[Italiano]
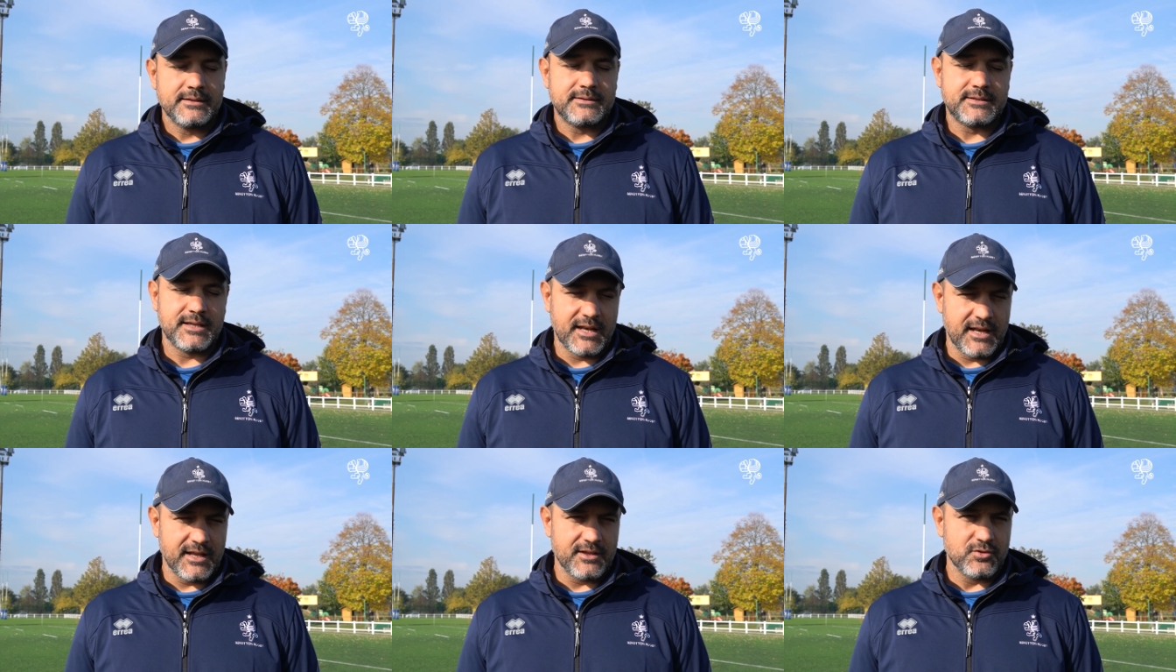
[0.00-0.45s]

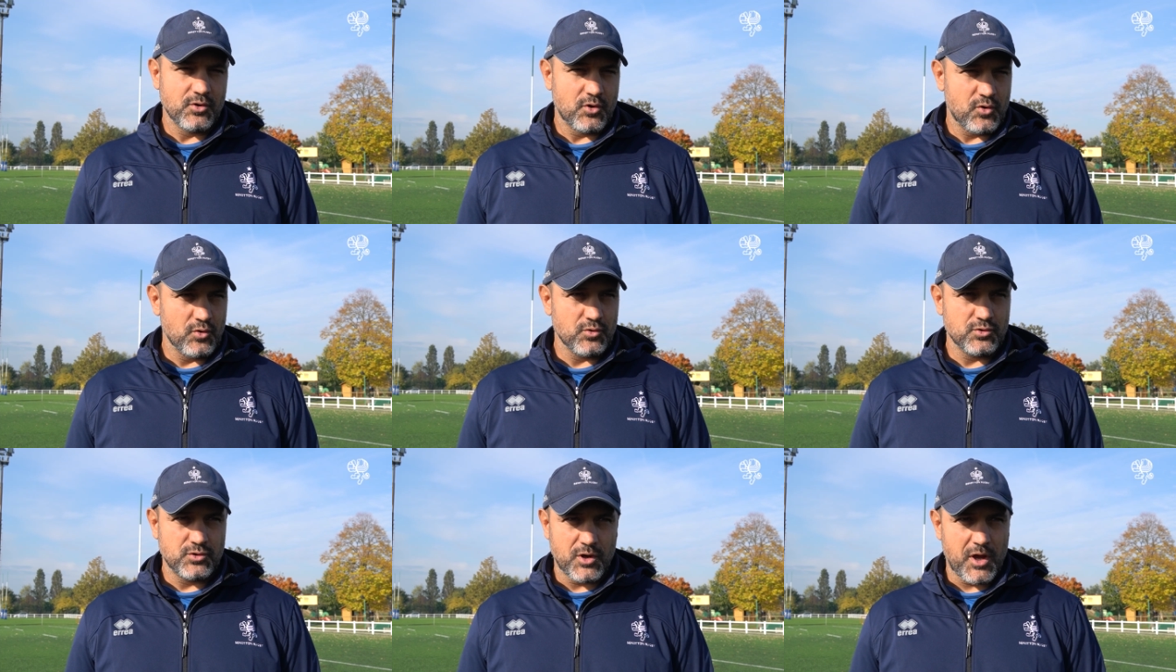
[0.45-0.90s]
tenendo
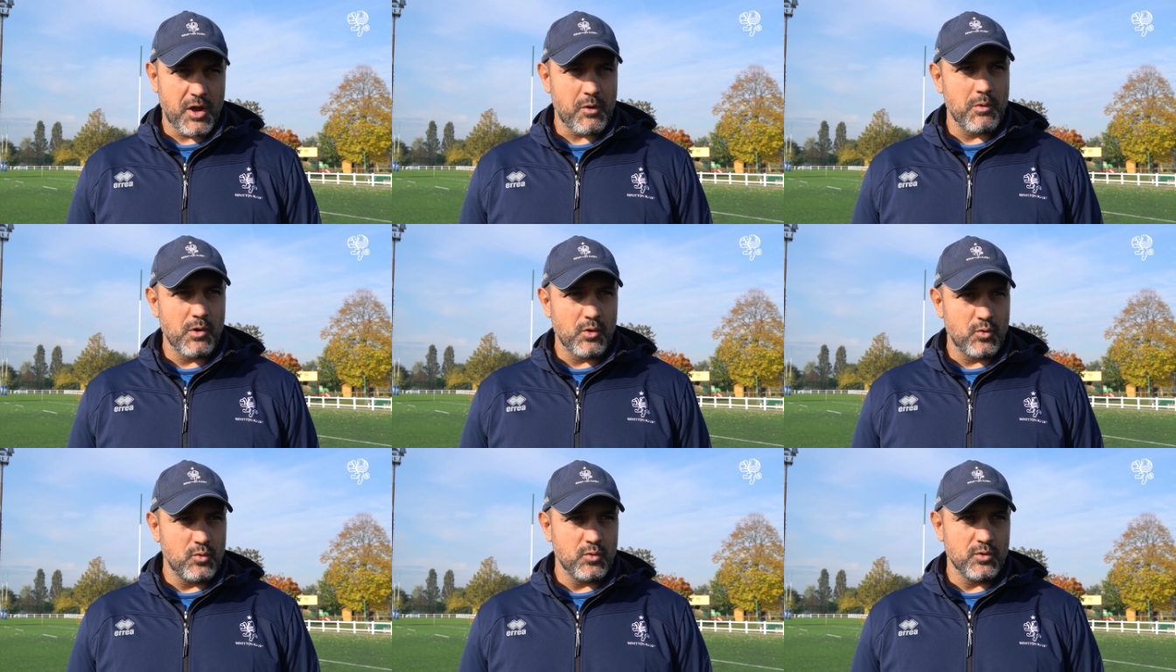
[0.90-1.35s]
conto che
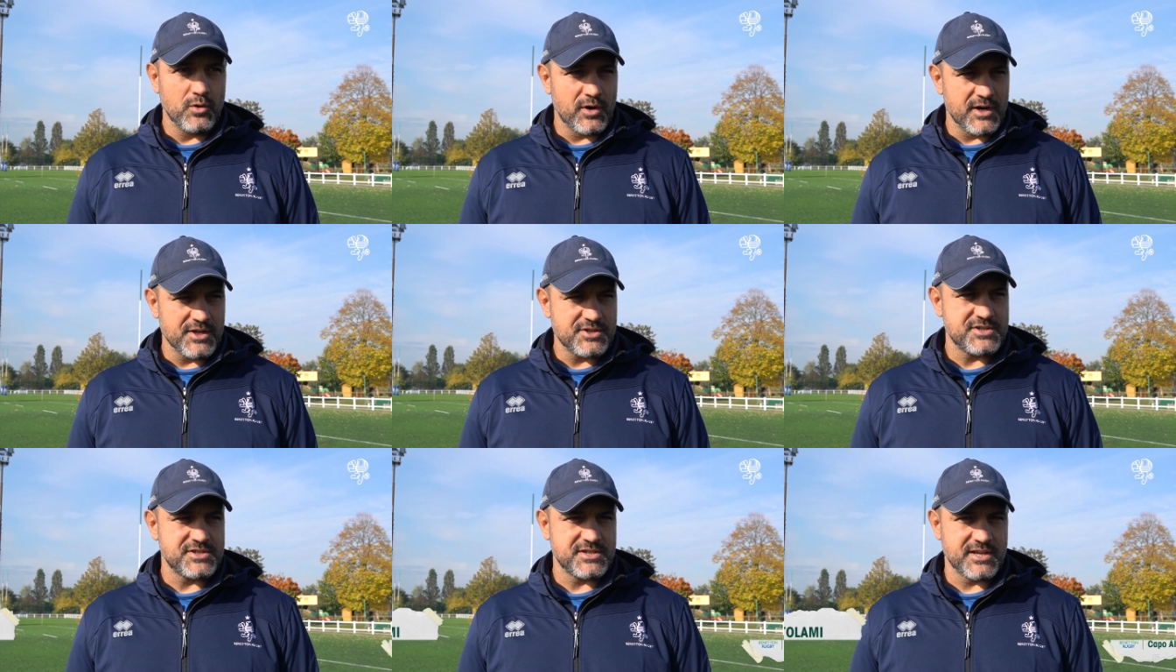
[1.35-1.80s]
qualcuno
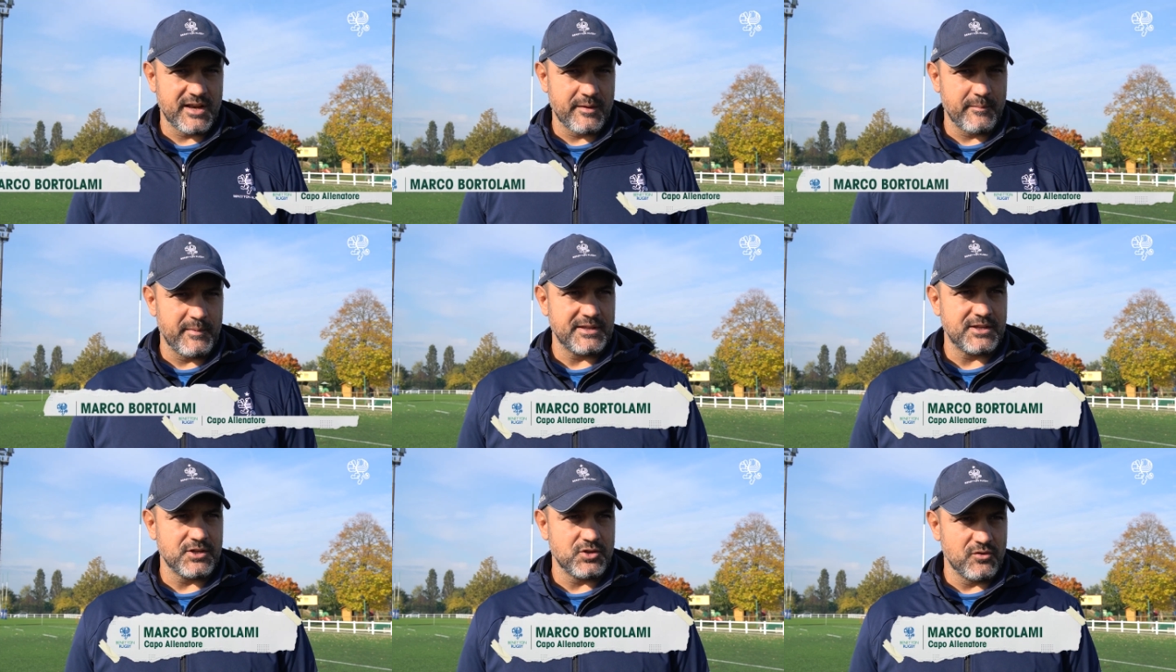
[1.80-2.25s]

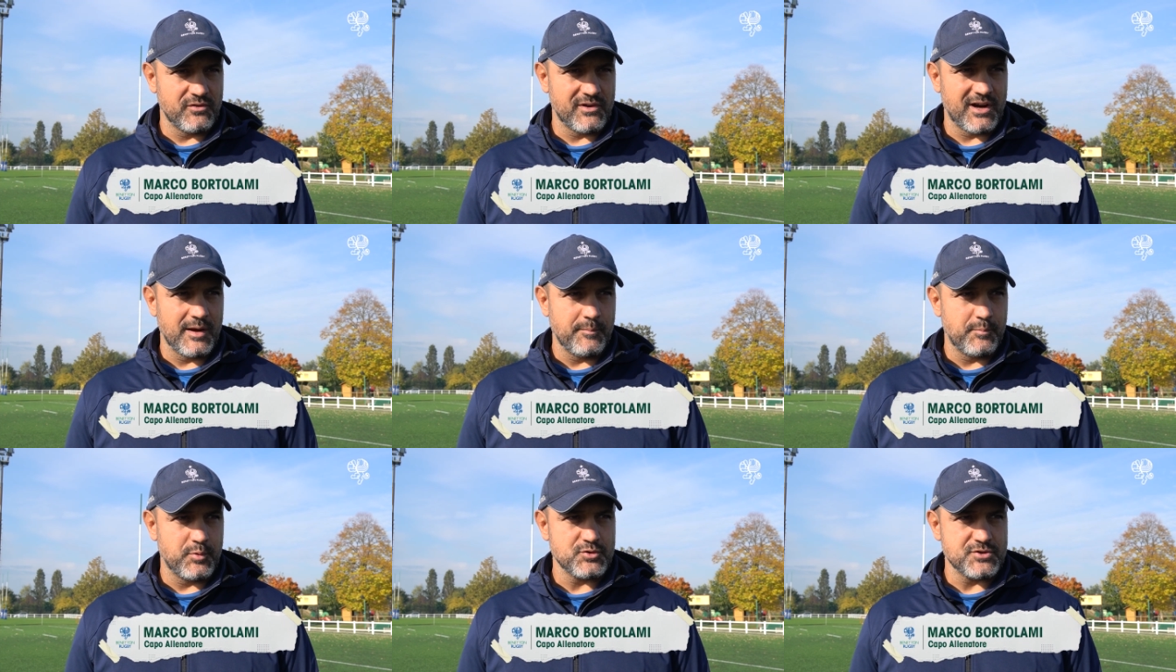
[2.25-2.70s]
necessariamente
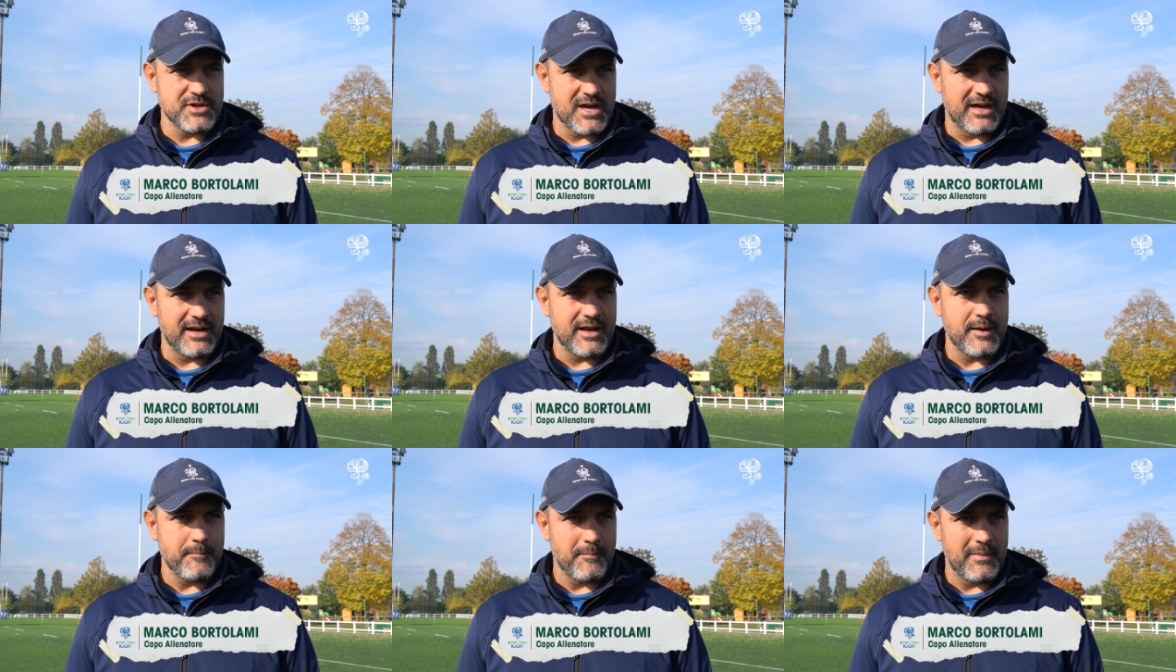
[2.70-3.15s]
dovrà
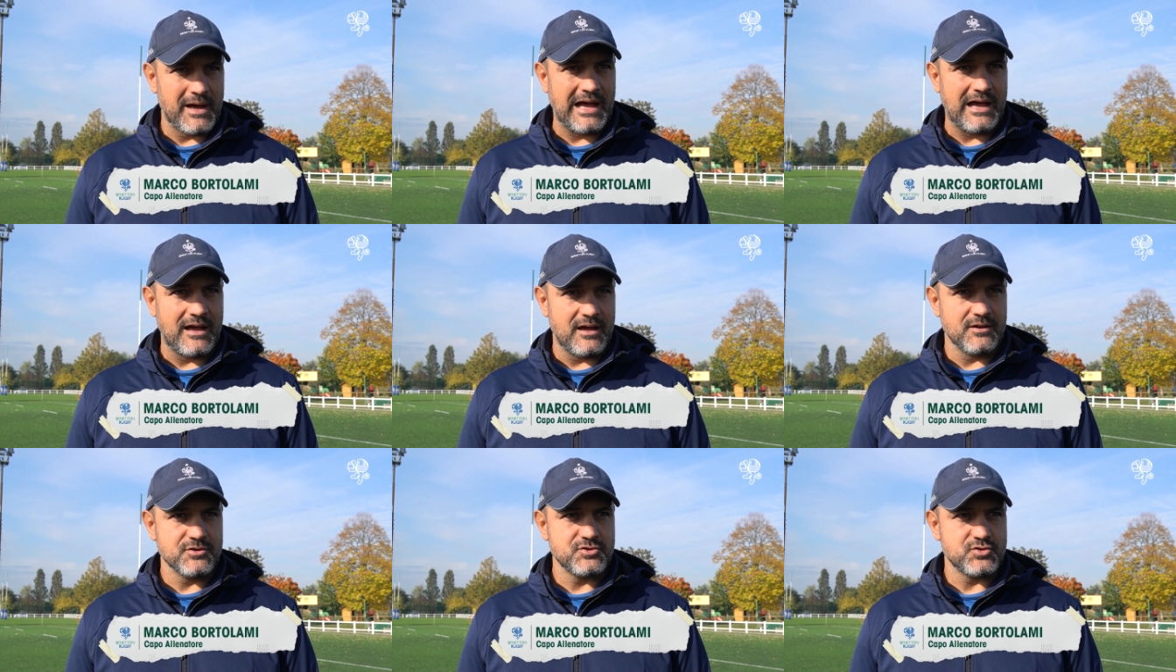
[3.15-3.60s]
riposare
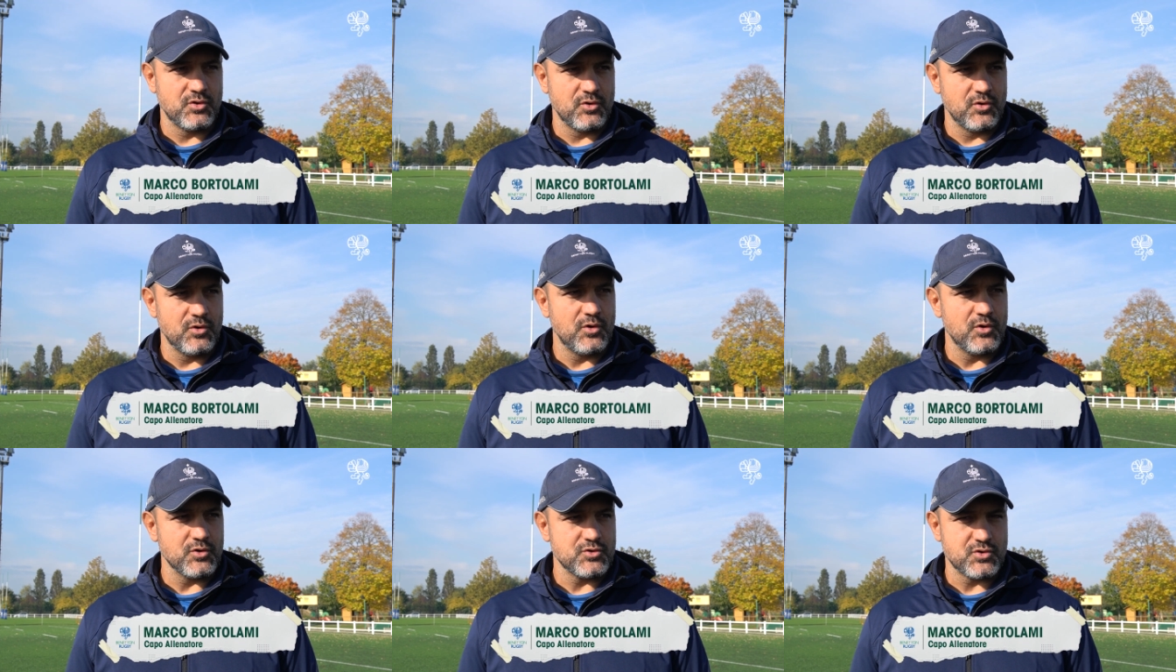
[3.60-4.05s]
ma
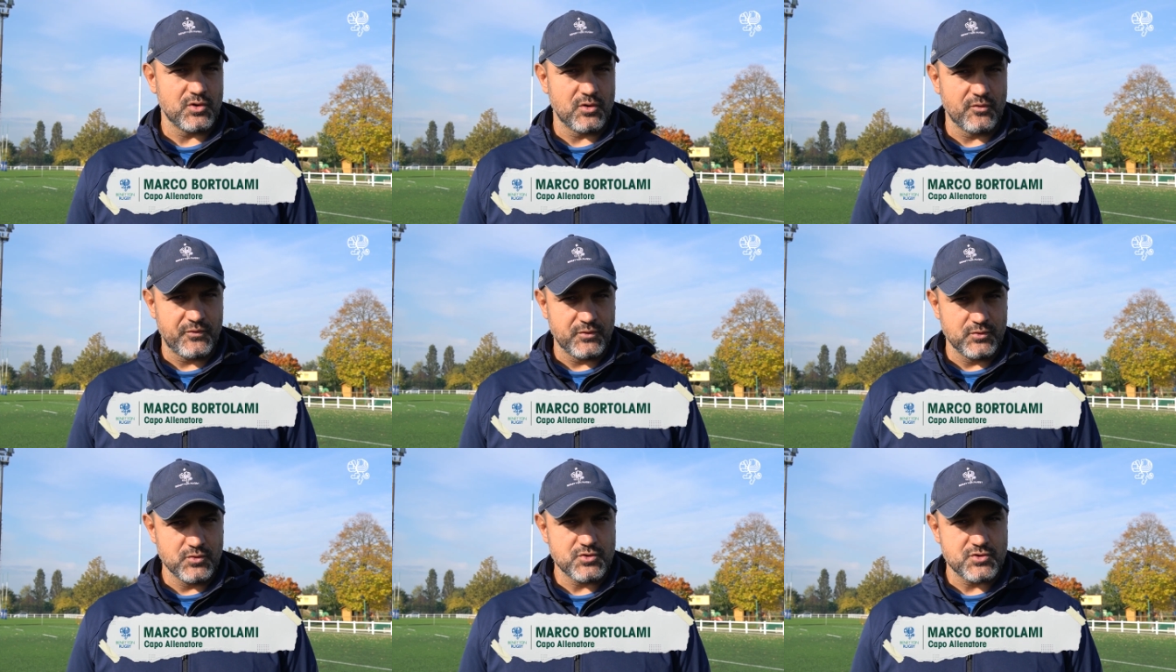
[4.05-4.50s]
sono,
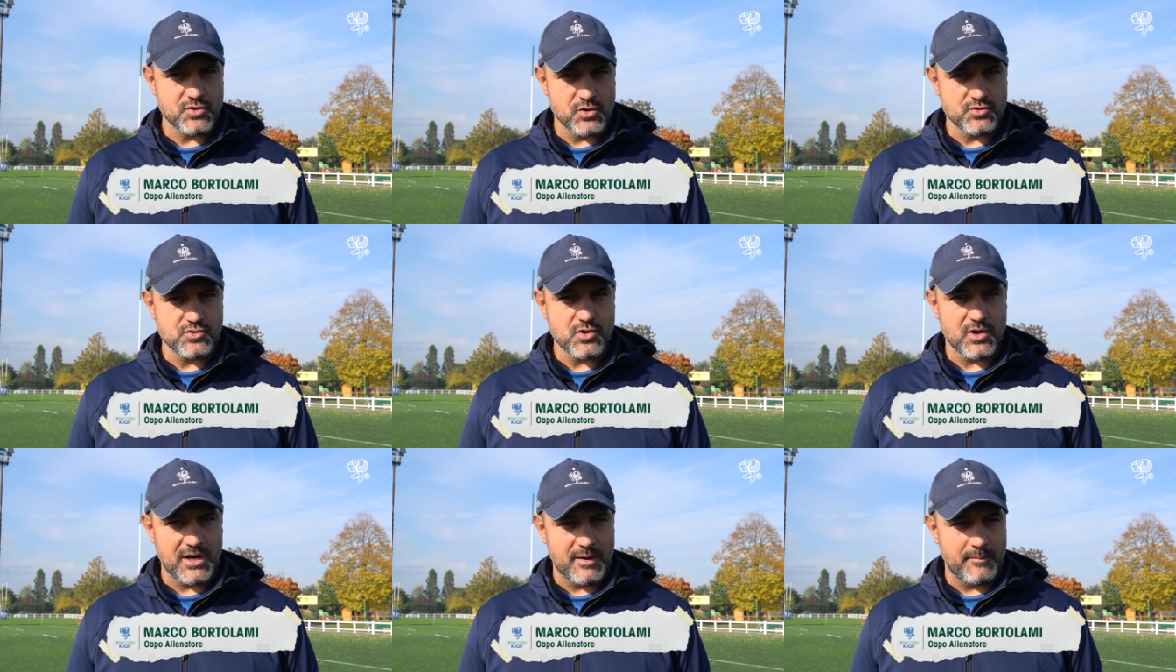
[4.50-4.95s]
sono
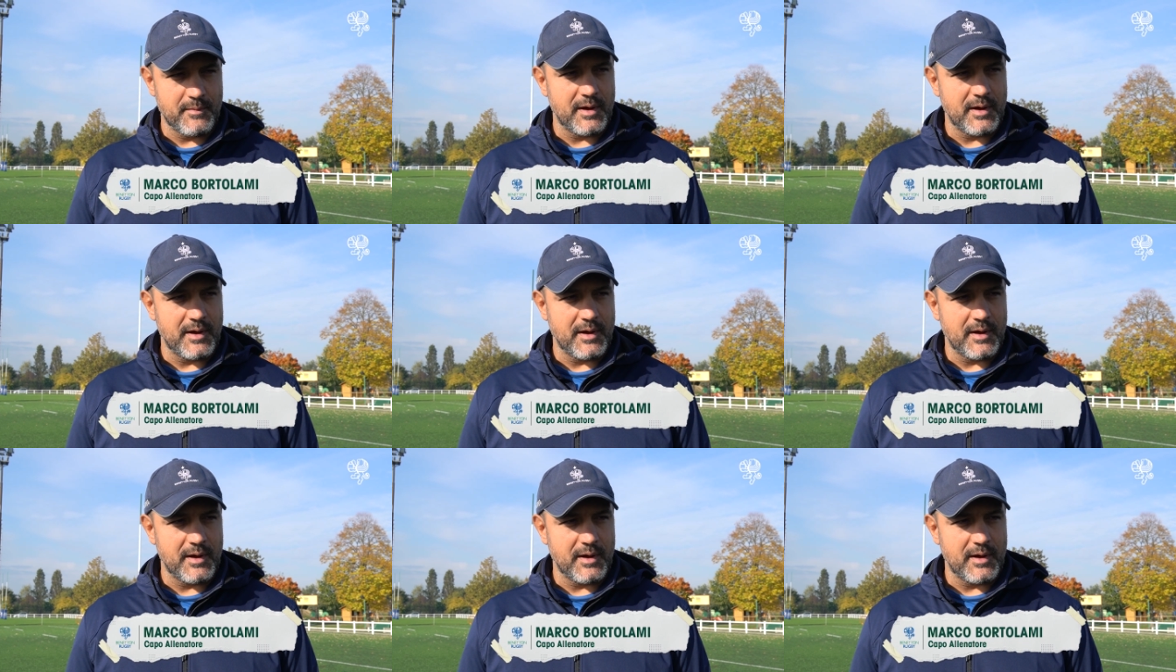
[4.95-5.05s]
fiducioso che la